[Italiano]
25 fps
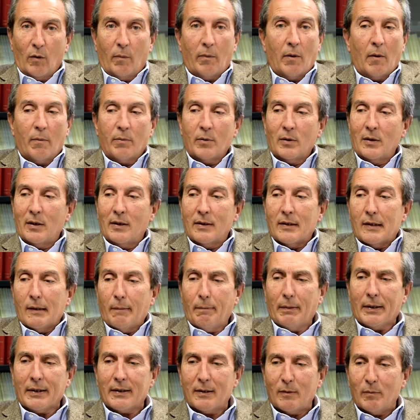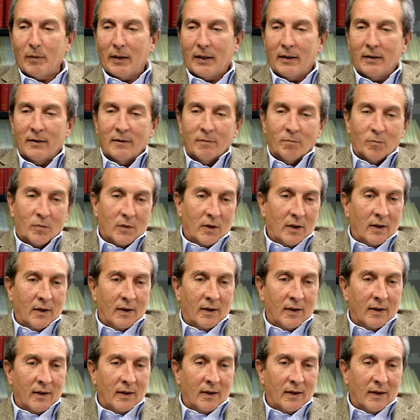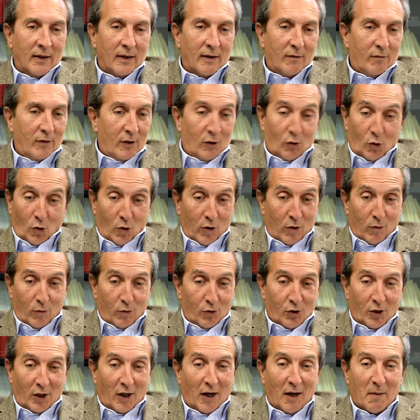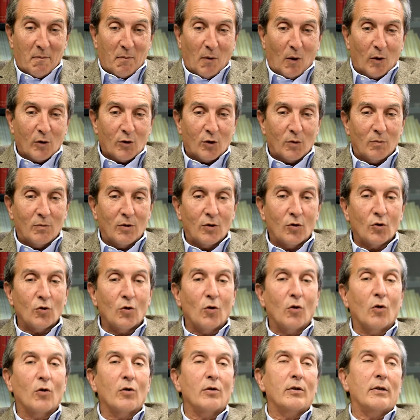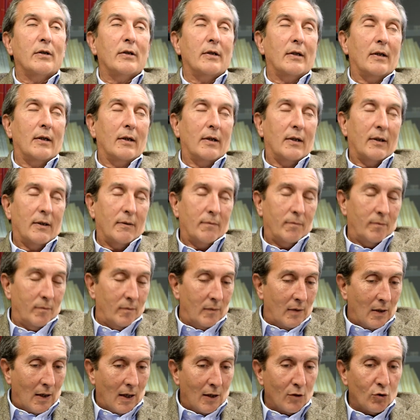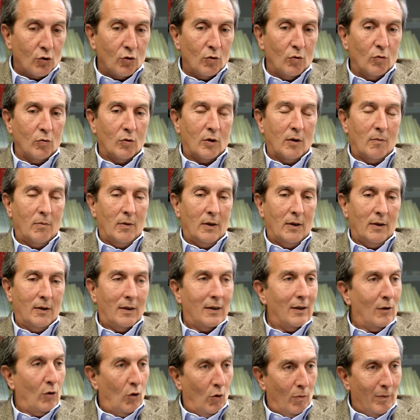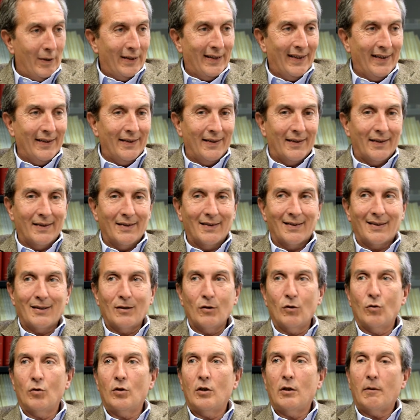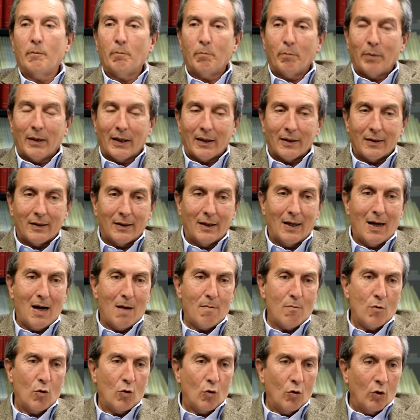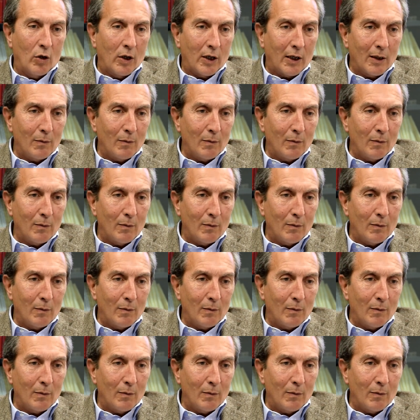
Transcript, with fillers: l'ho proprio in anteprima, eh, visto che uscirà i prossimi giorni, ehm, assolutamente come da intenzioni, partiamo con la